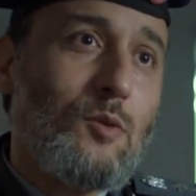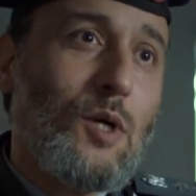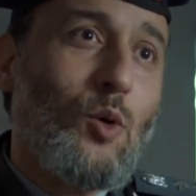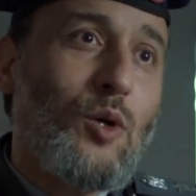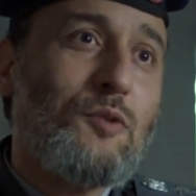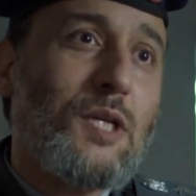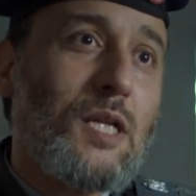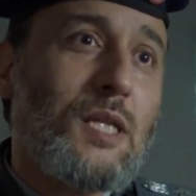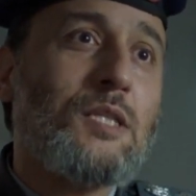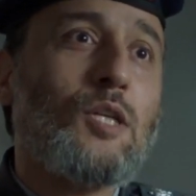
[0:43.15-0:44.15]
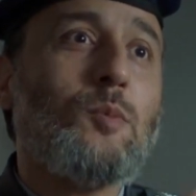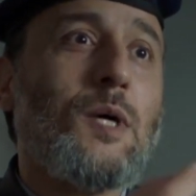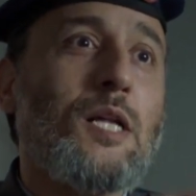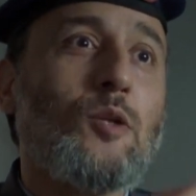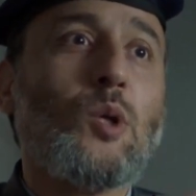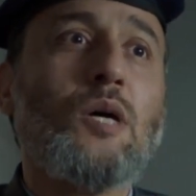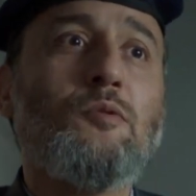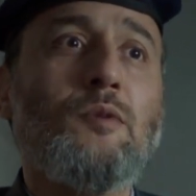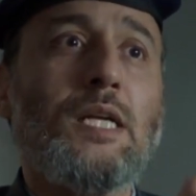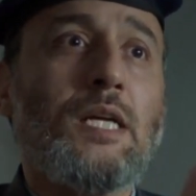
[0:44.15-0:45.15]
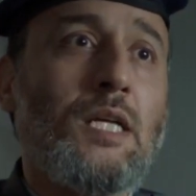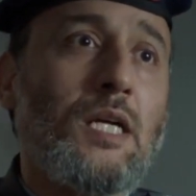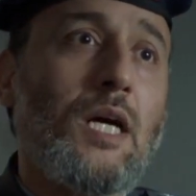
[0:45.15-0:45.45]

ويفترض التوبه هذه تخفف عليك